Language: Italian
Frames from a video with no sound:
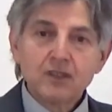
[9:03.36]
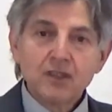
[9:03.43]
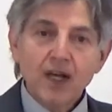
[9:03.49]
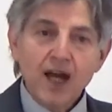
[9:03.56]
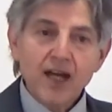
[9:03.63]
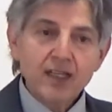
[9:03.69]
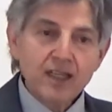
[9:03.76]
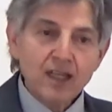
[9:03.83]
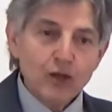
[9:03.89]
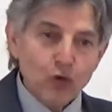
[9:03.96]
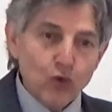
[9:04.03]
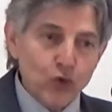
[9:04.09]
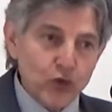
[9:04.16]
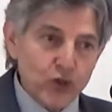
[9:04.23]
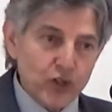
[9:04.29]
anche
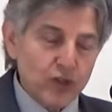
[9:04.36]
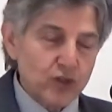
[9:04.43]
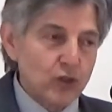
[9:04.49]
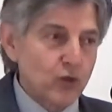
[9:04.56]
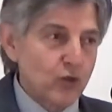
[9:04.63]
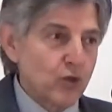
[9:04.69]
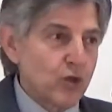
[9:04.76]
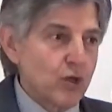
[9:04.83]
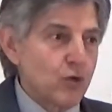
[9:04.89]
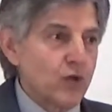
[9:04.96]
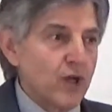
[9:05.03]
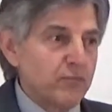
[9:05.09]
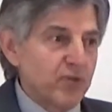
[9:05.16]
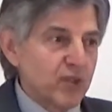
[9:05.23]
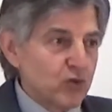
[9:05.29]
lui
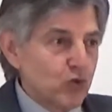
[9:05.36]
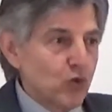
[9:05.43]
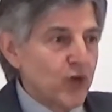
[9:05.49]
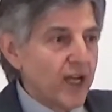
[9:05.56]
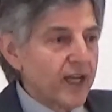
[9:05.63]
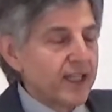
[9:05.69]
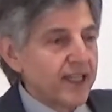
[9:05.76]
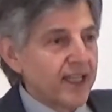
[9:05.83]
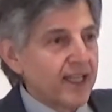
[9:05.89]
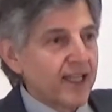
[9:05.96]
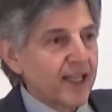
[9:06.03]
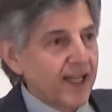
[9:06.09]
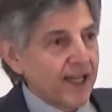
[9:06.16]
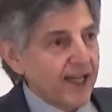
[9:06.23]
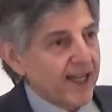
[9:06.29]
una persona
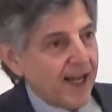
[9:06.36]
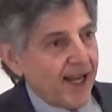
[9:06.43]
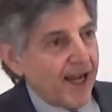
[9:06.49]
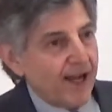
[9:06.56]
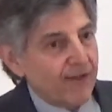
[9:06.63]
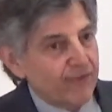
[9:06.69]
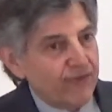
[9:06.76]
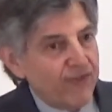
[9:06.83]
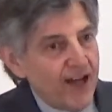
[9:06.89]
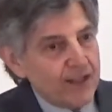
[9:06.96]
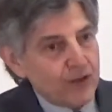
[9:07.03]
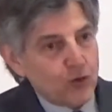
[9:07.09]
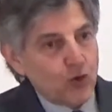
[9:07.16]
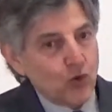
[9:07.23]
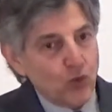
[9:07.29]
che ha
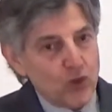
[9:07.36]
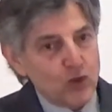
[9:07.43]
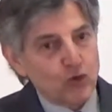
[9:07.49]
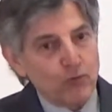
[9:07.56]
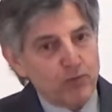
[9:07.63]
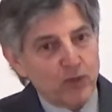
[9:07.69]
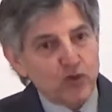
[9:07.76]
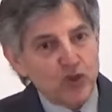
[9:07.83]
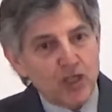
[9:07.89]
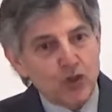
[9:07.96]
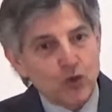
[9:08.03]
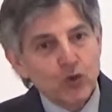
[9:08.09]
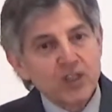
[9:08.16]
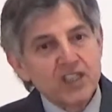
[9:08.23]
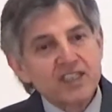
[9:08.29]
fatto questo
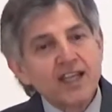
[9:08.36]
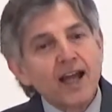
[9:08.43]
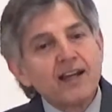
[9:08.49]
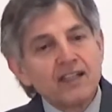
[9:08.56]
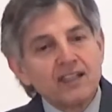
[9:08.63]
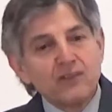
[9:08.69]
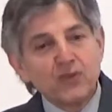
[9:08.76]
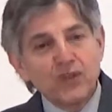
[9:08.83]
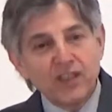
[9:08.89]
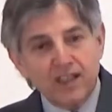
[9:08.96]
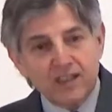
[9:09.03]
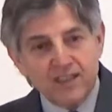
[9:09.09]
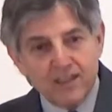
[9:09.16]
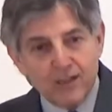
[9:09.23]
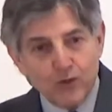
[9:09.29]
processo di
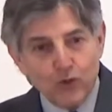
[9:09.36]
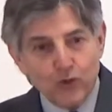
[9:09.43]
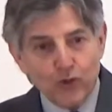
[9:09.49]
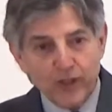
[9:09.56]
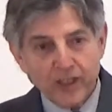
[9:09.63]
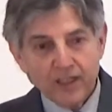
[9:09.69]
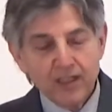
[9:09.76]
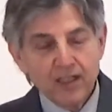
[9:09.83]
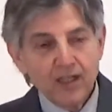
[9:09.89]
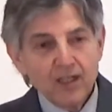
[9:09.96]
santificazione